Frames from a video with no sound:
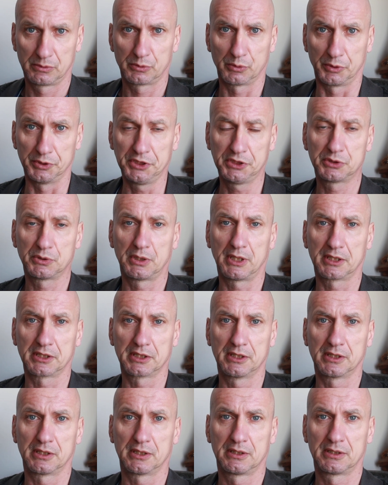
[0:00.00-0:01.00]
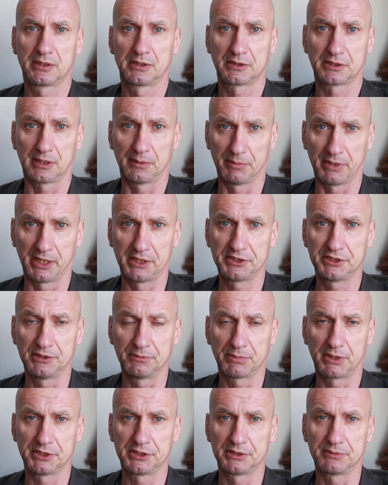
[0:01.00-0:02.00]
noch nicht so lange dabei
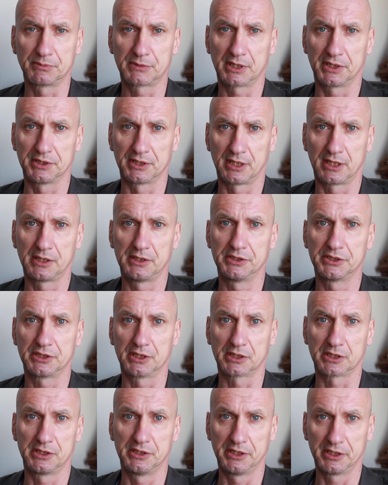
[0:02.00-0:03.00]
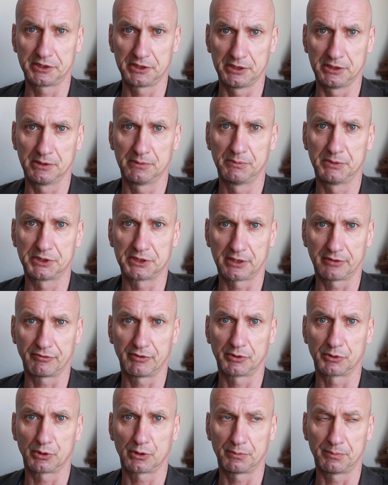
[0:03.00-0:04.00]
sind bei diesem Kanal, ich erkläre die
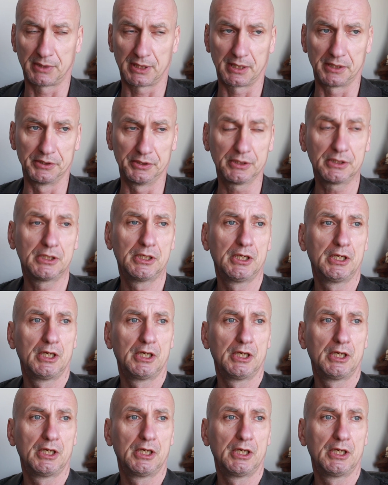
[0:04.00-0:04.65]
Metapher nochmal. Ne?